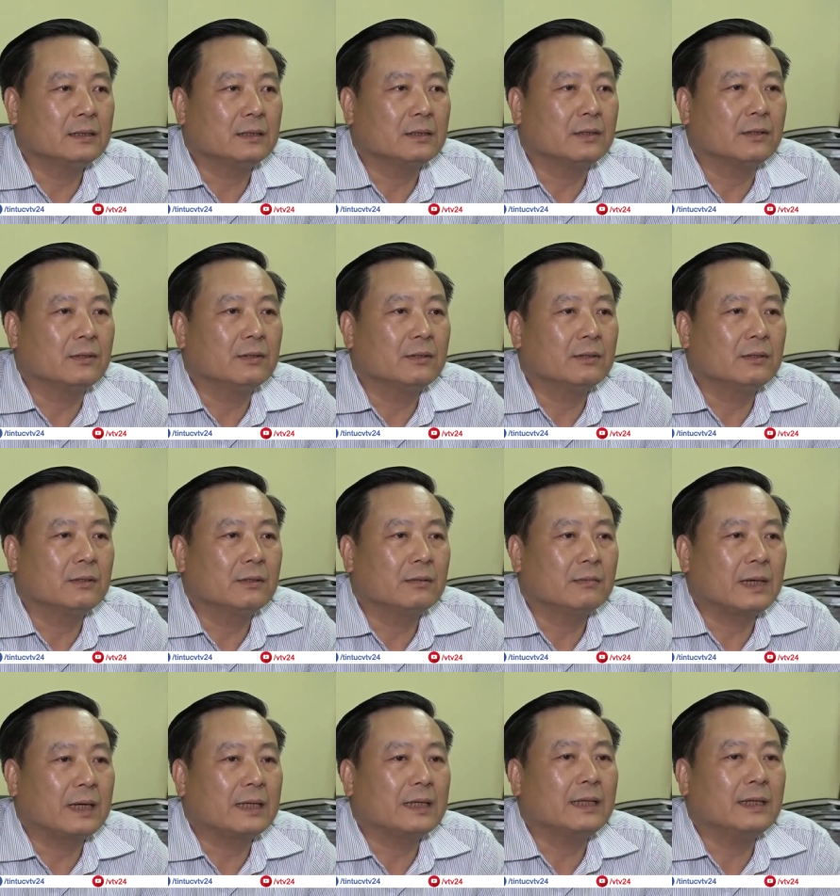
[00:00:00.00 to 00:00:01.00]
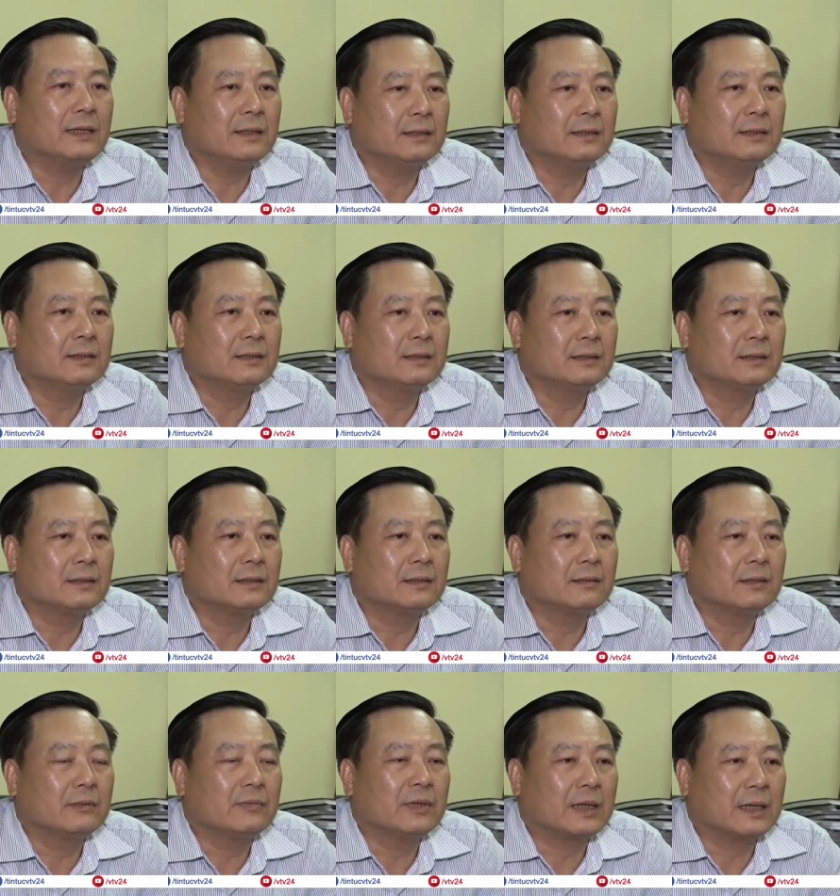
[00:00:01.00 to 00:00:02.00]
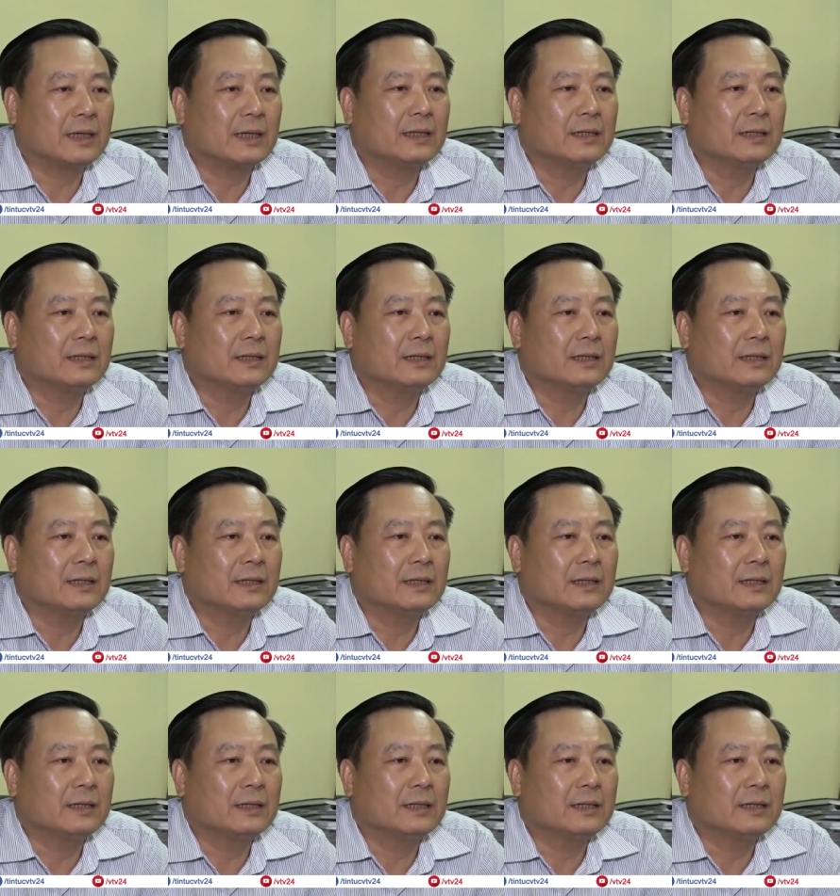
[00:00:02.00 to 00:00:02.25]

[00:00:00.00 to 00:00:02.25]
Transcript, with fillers: sự cố nó đáng tiếc trong cái việc